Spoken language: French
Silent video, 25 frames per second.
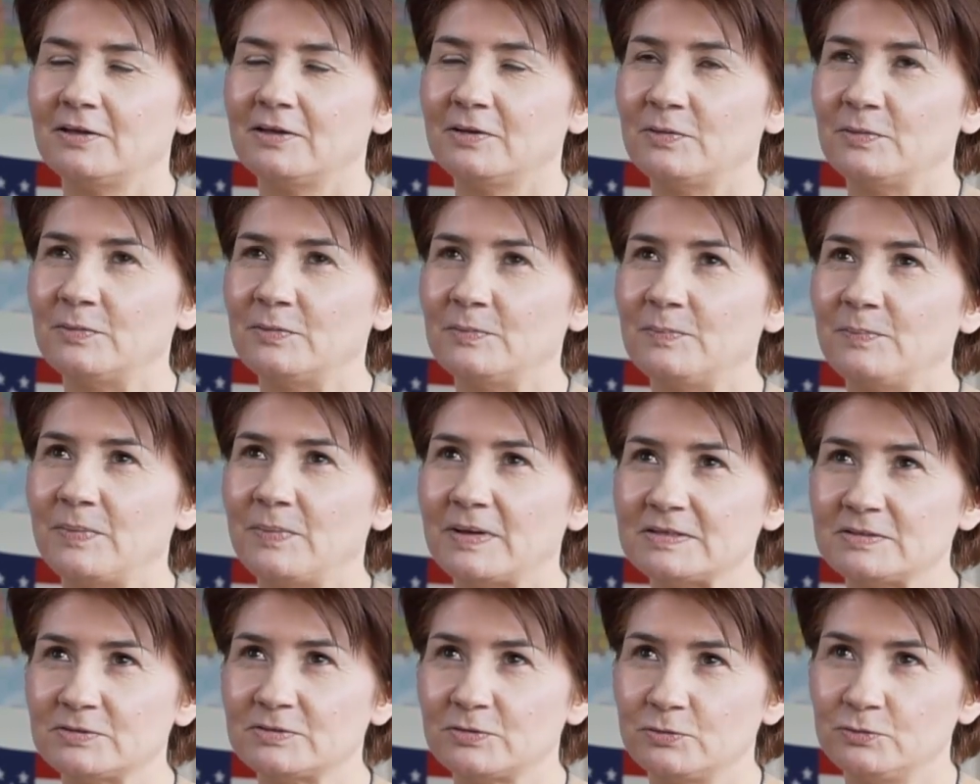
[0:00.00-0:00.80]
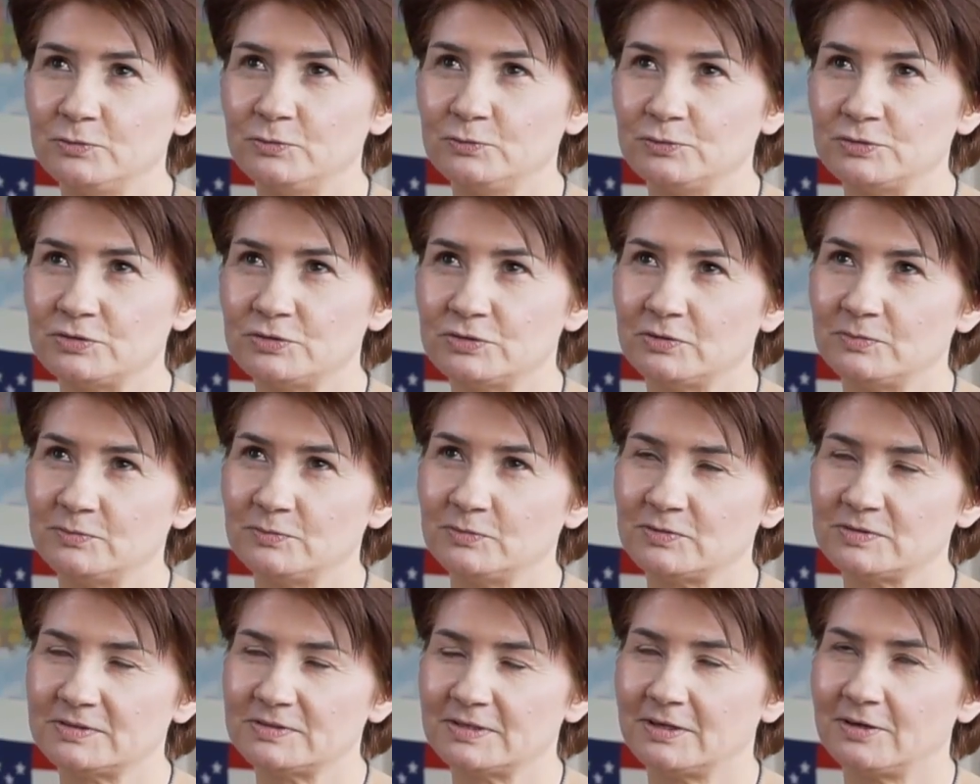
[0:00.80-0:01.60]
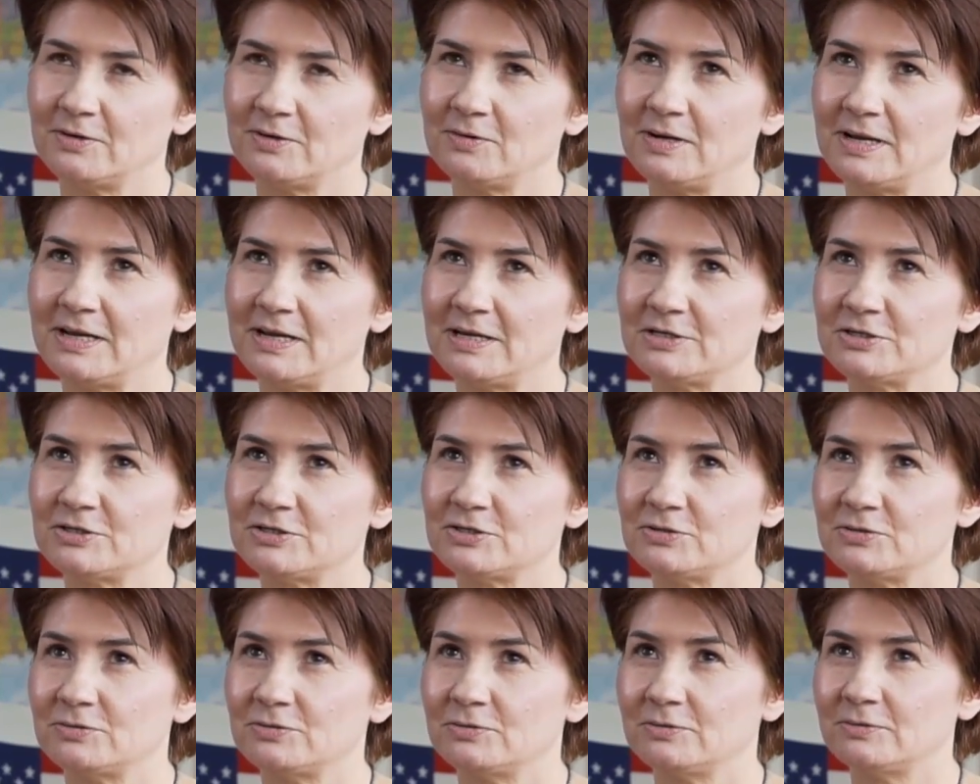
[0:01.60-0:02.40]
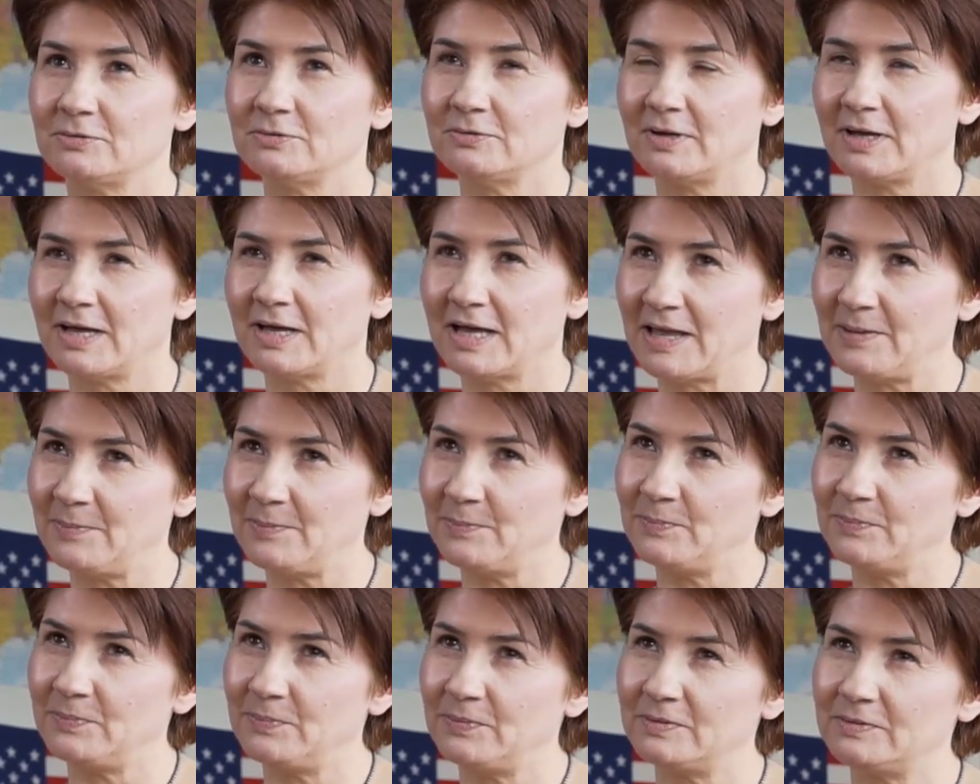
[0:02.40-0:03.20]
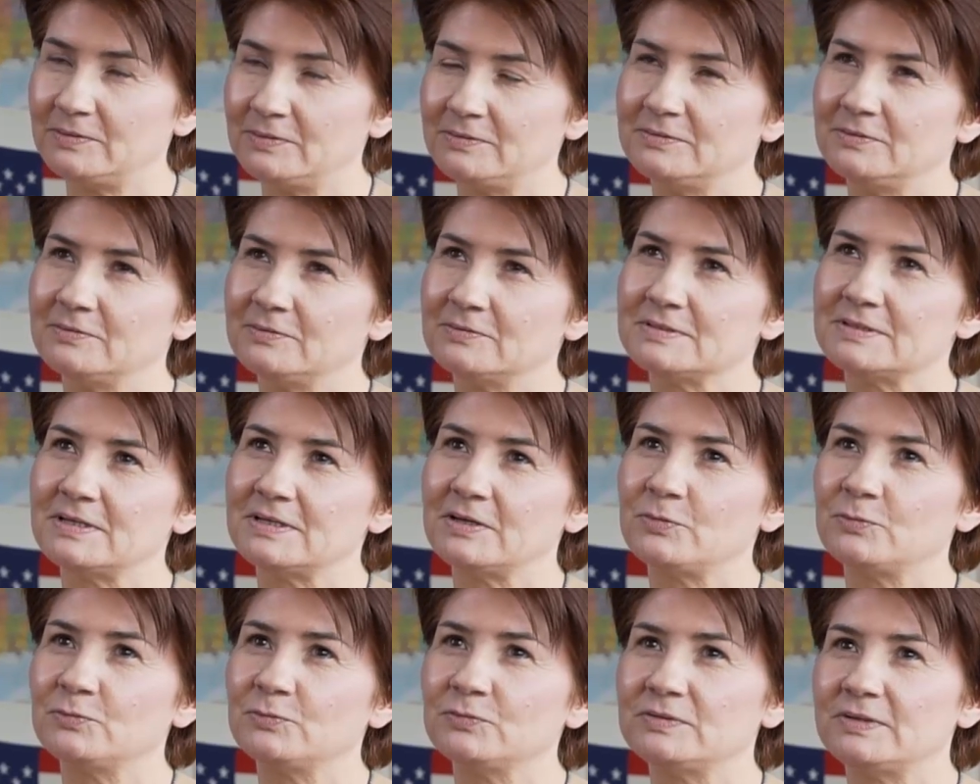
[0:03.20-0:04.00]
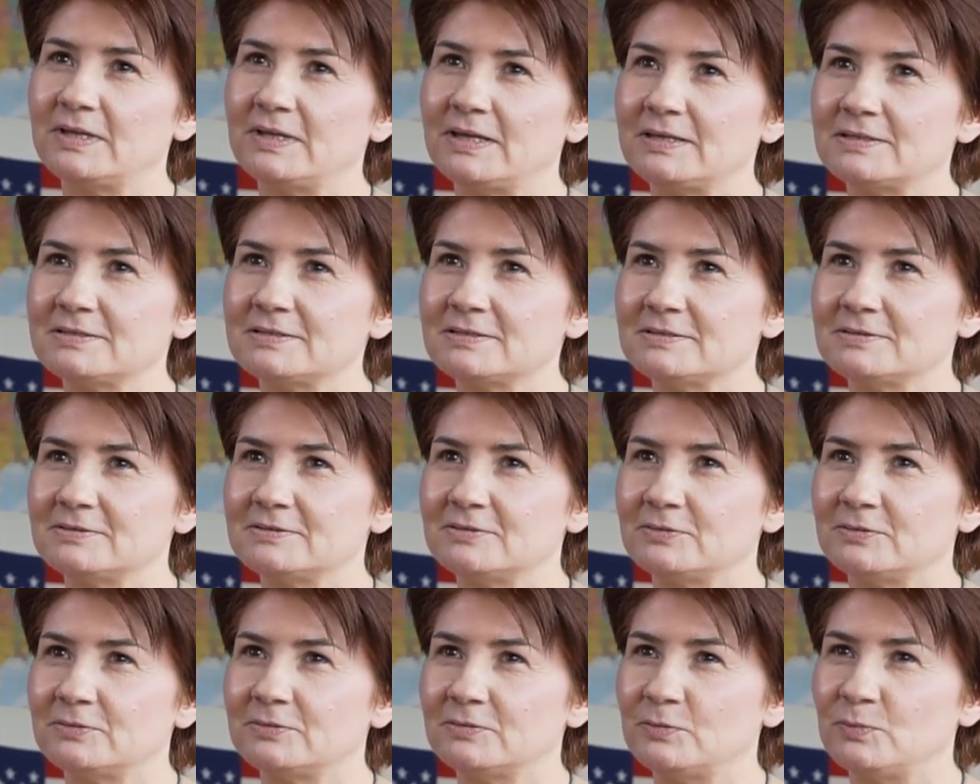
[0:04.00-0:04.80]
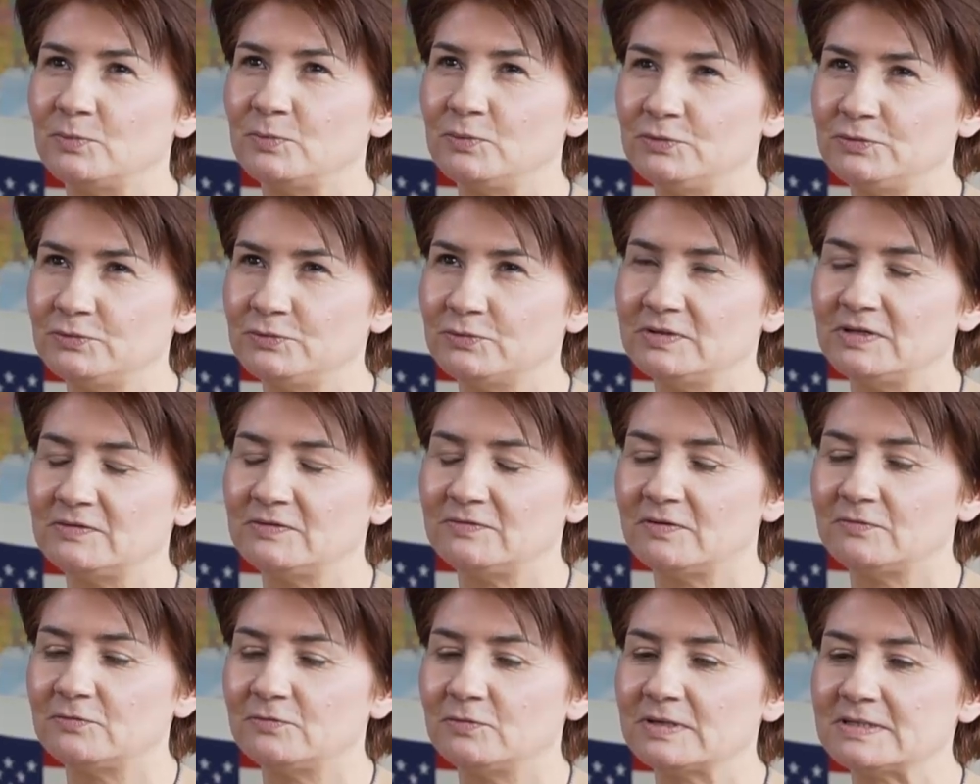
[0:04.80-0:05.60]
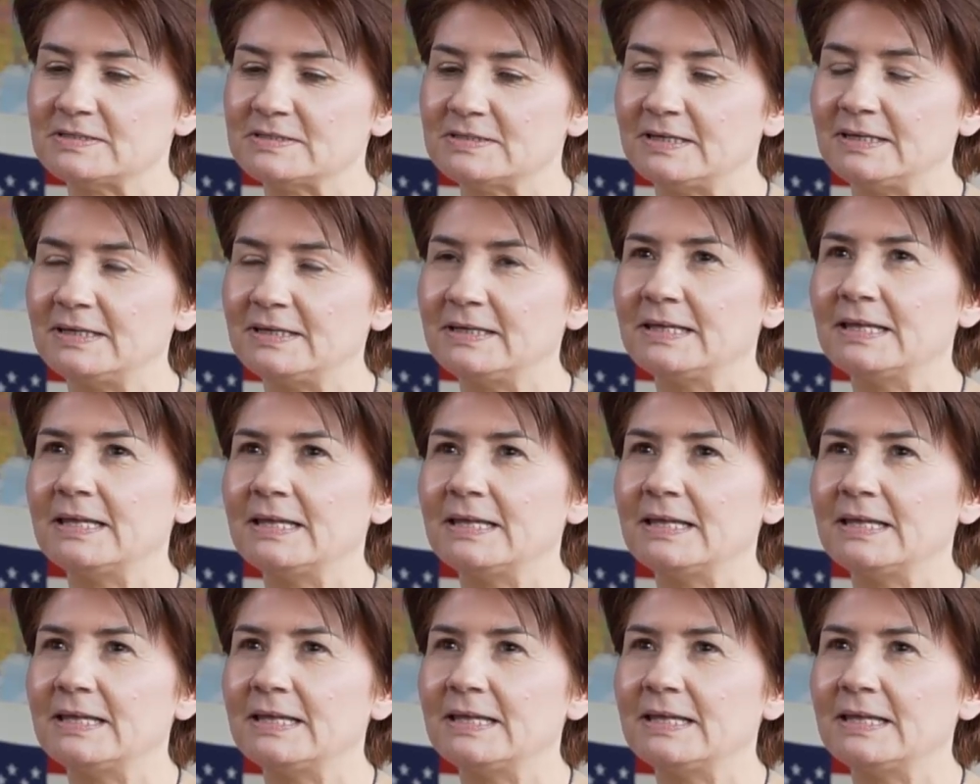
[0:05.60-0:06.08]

euh, parce que nous sommes dans un collège euh, REP, dans un contexte euh, plutôt défavorisé.